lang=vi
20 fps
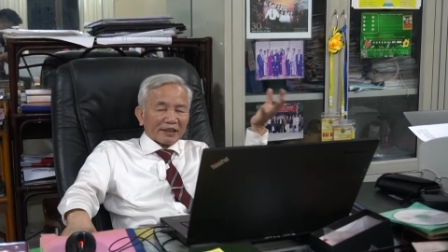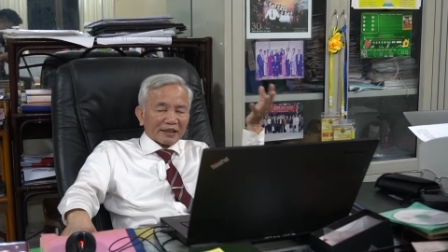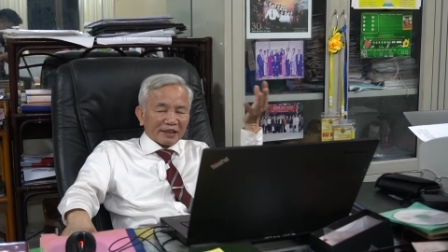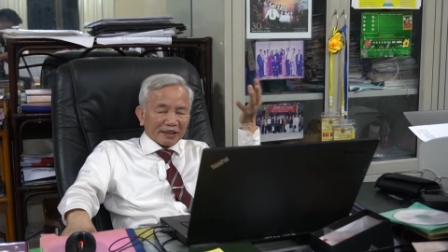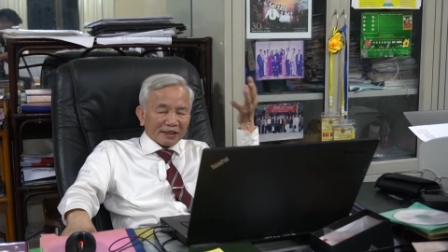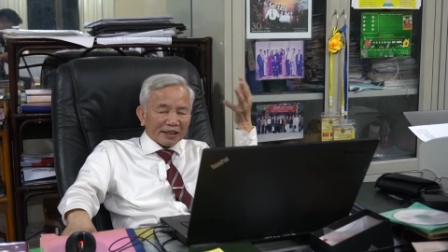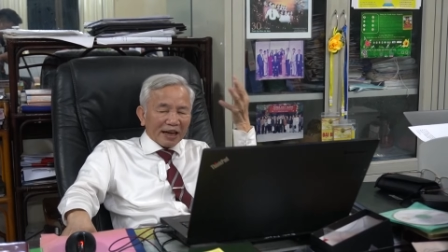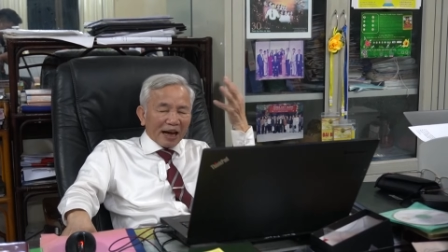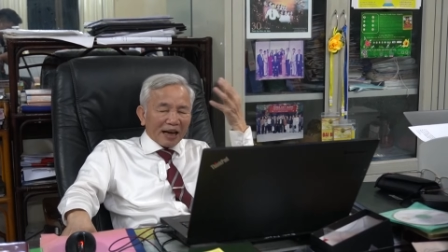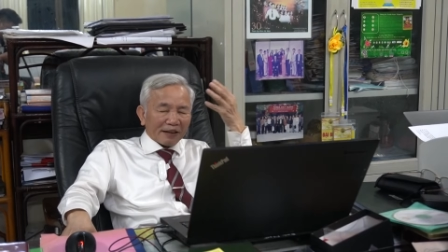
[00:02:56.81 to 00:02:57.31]

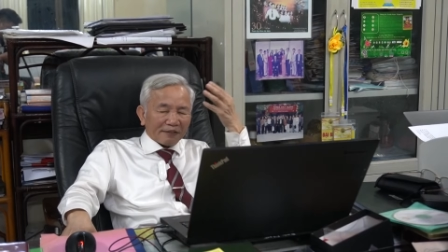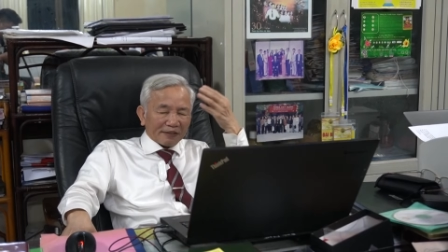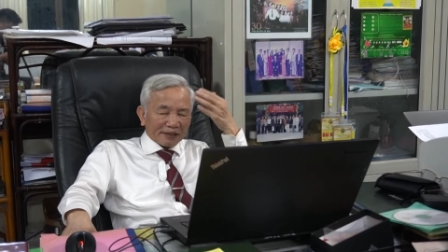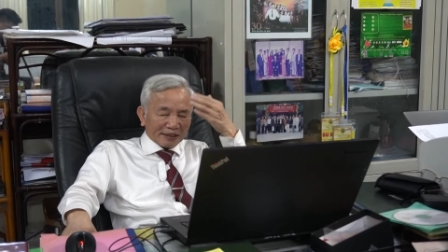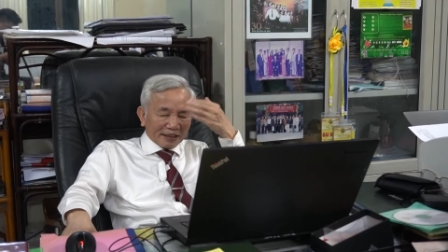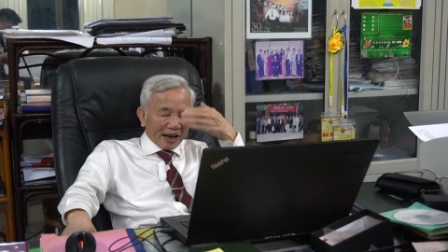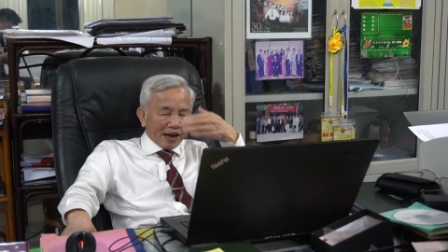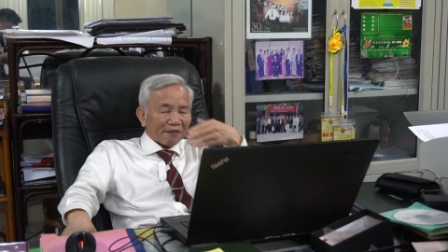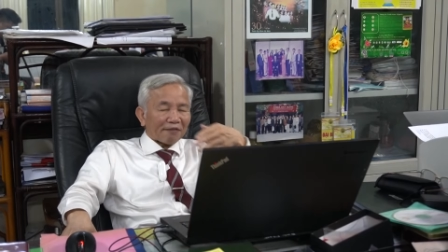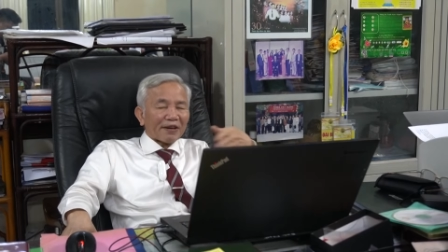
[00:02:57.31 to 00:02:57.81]
tứ đại phải
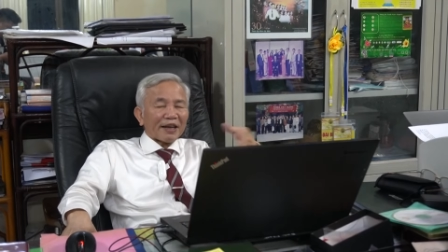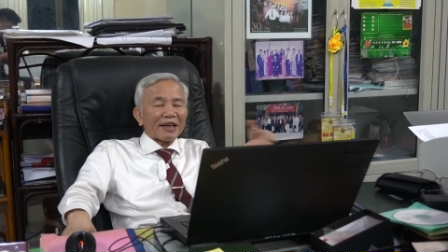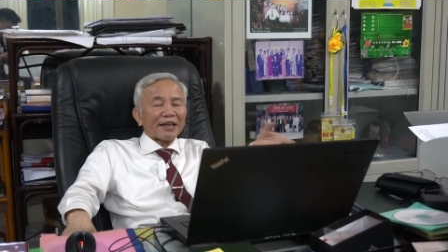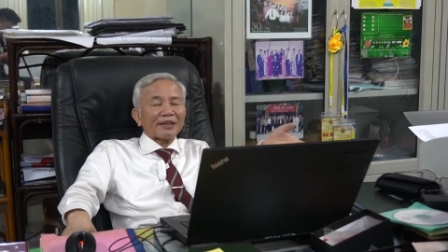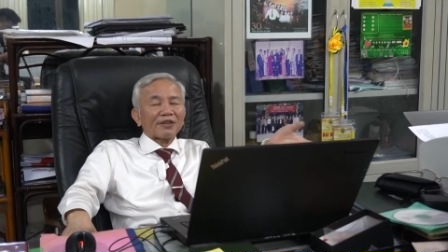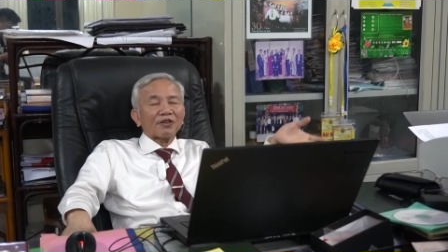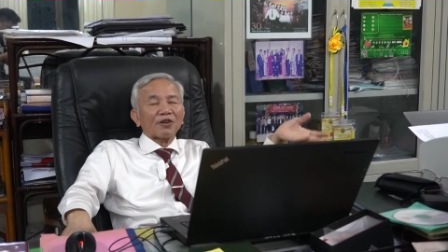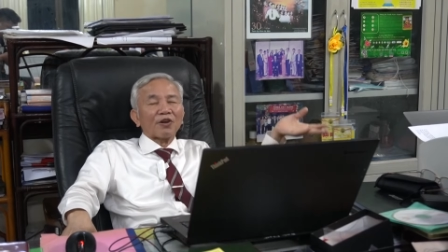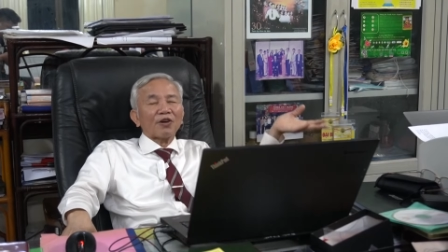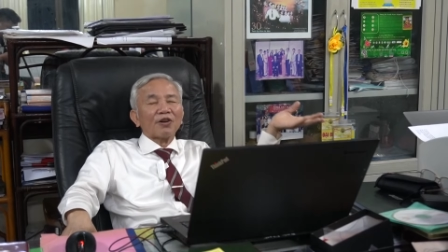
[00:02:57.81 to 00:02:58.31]
trả về
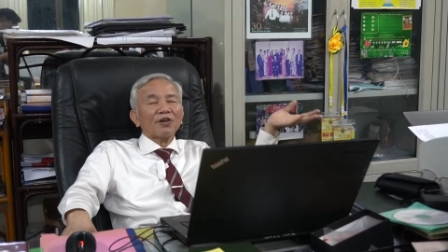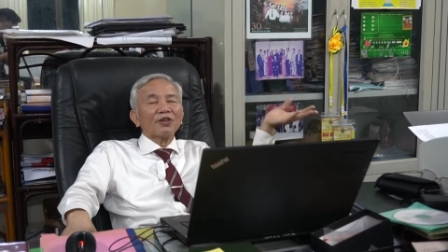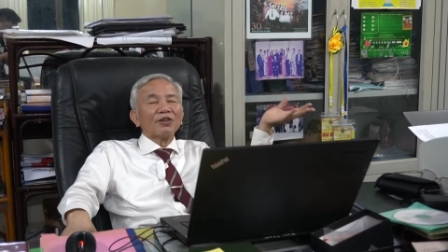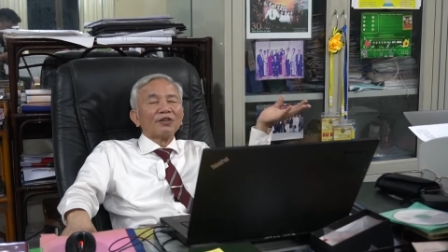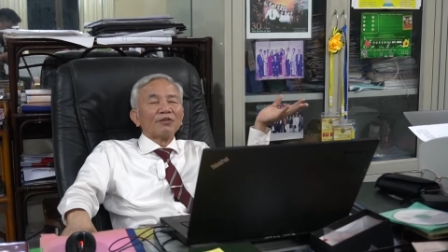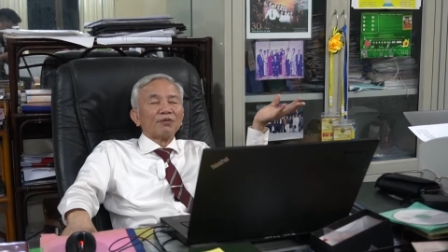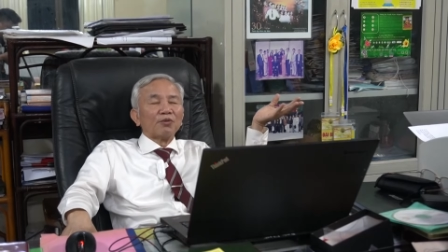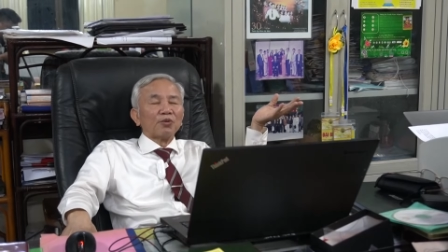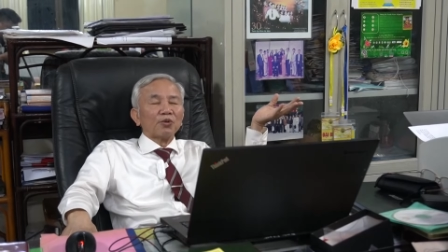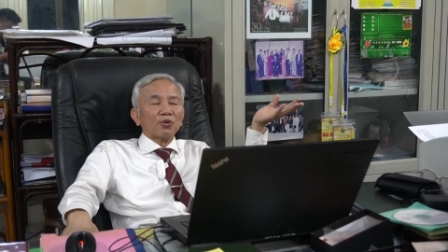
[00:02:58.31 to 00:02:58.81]
cho
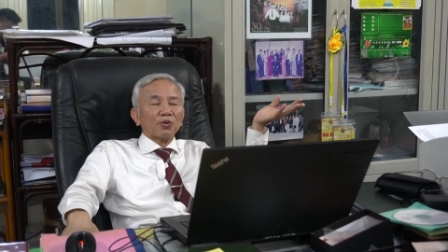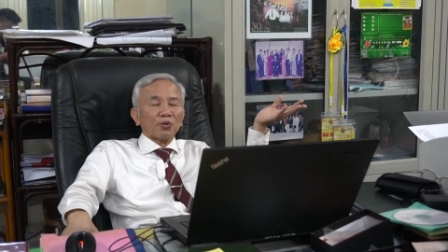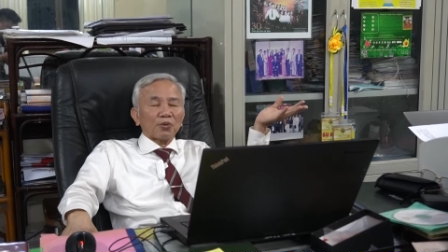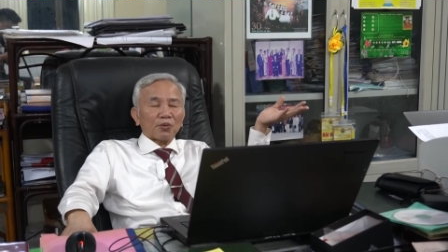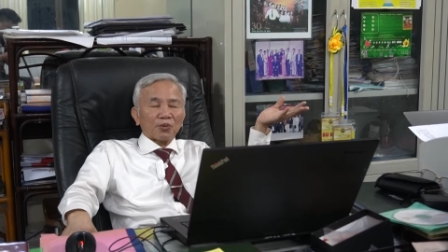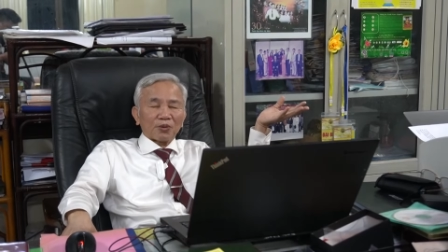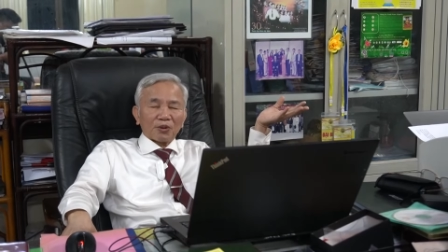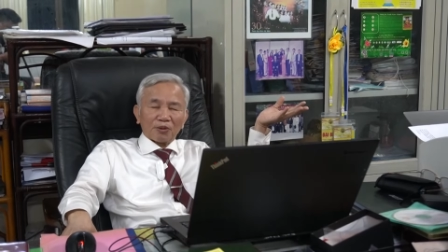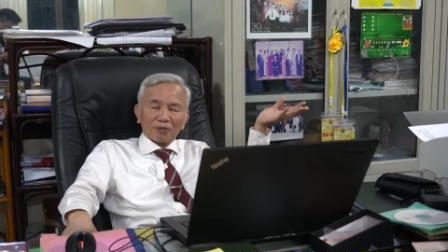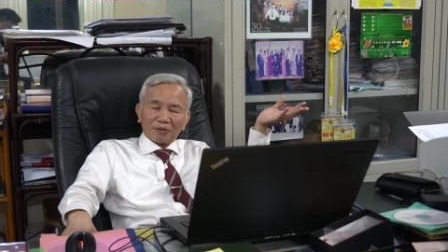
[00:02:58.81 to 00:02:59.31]
vũ trụ
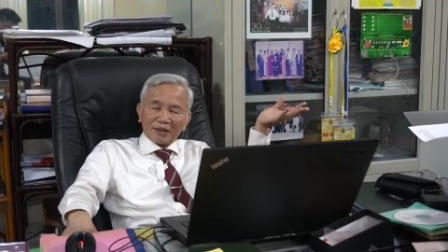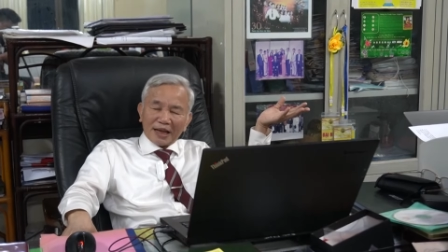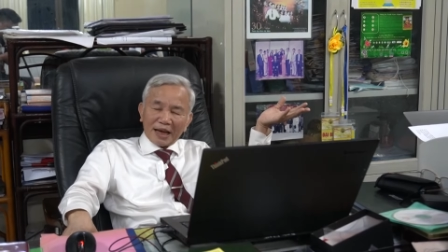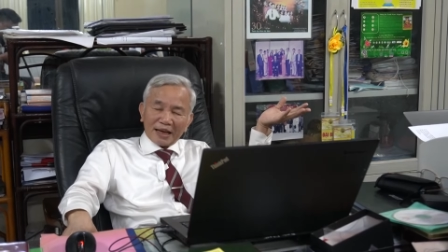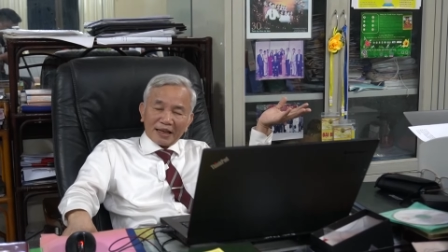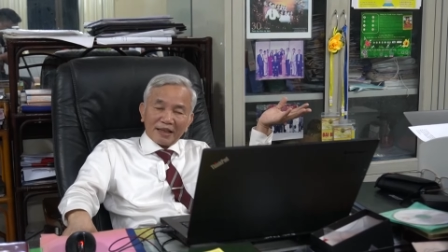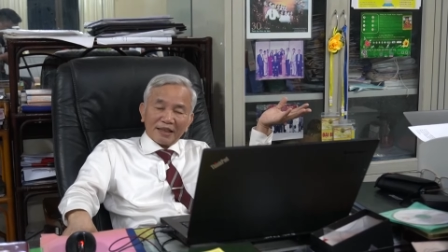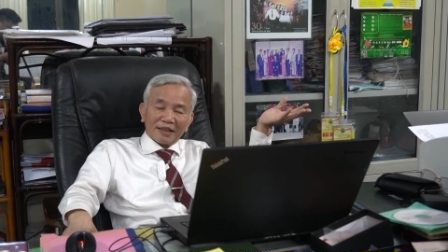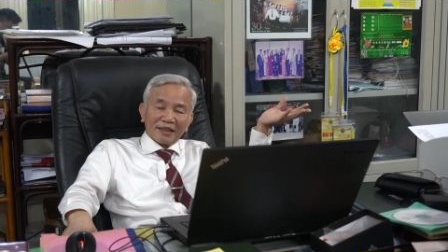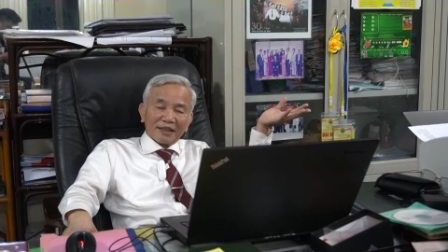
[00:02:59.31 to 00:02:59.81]
không
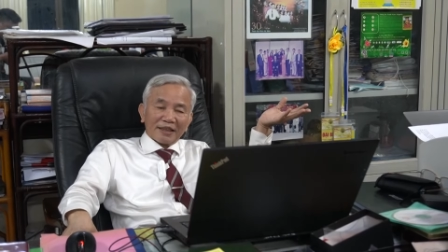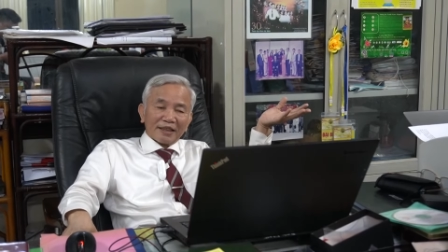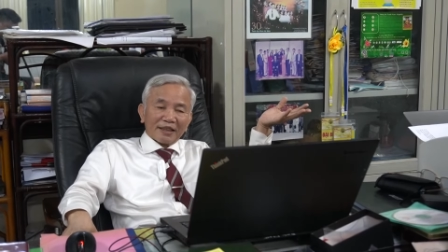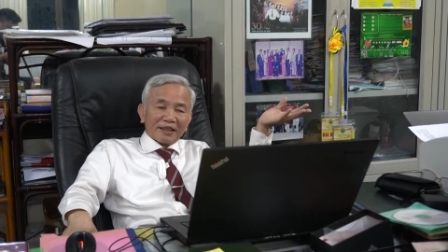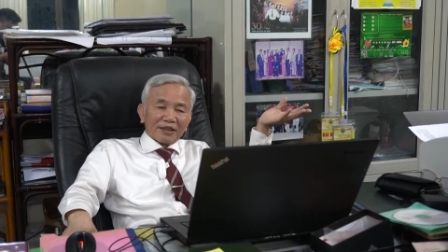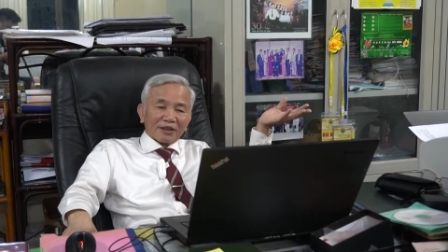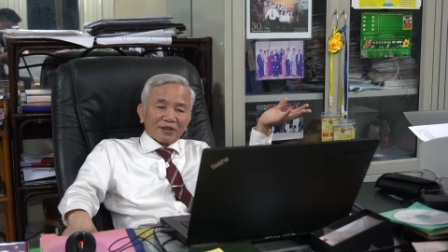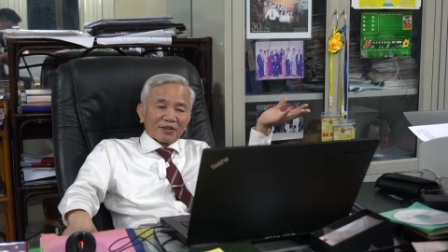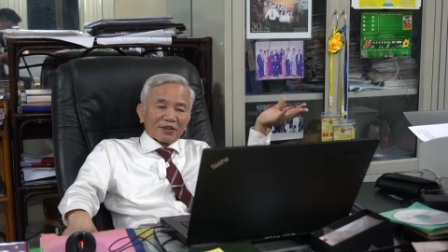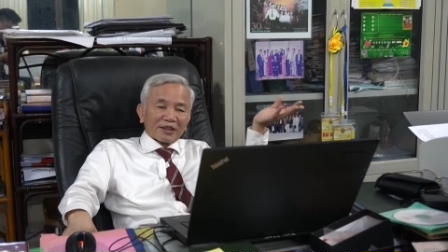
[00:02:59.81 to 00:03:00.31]
gian
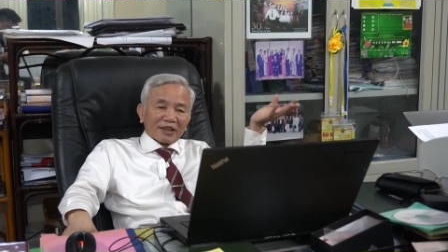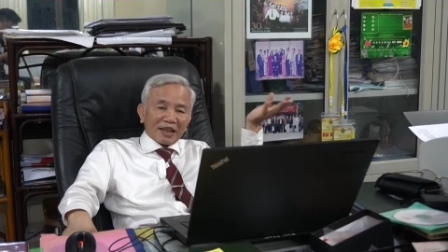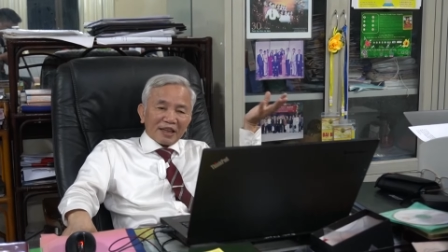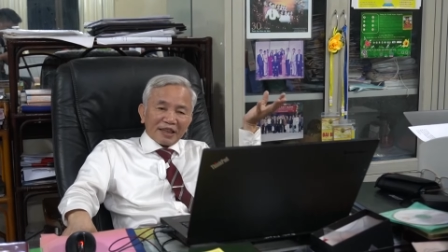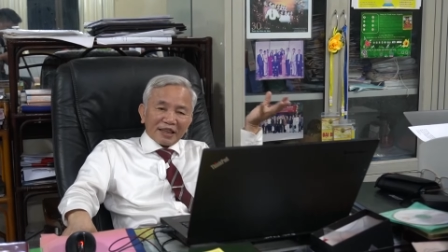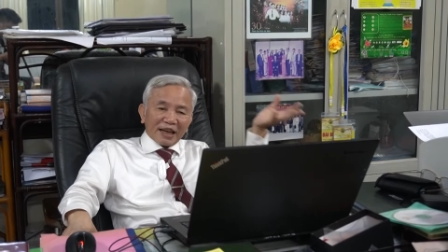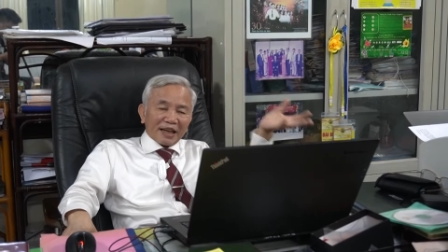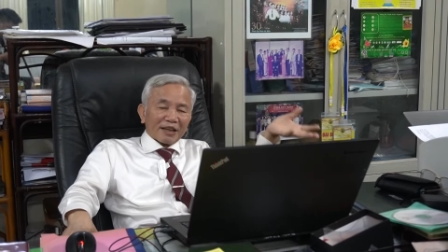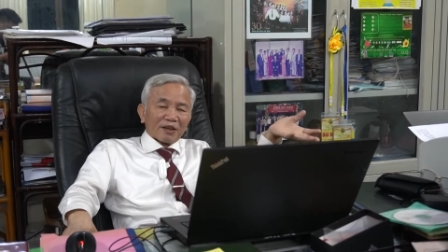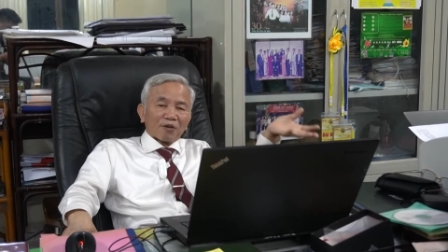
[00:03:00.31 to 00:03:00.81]
cho
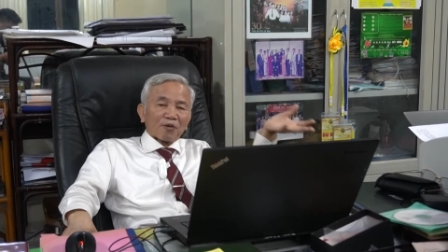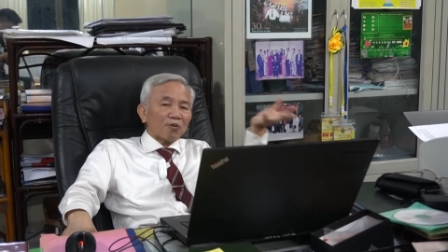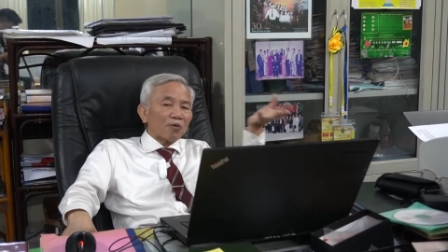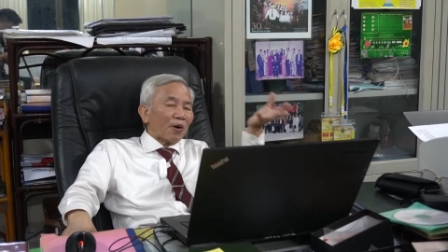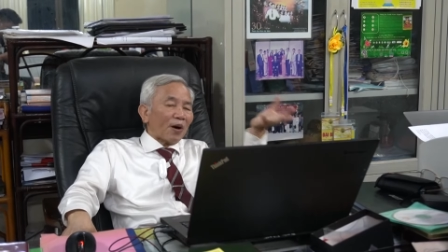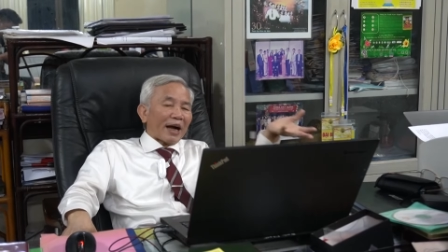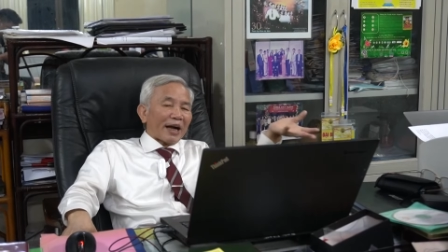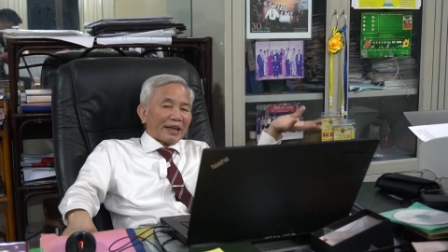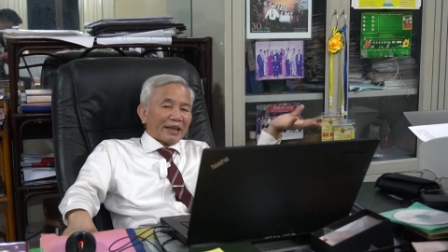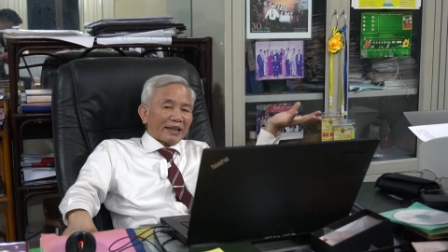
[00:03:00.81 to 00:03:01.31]
thân này cũng hoại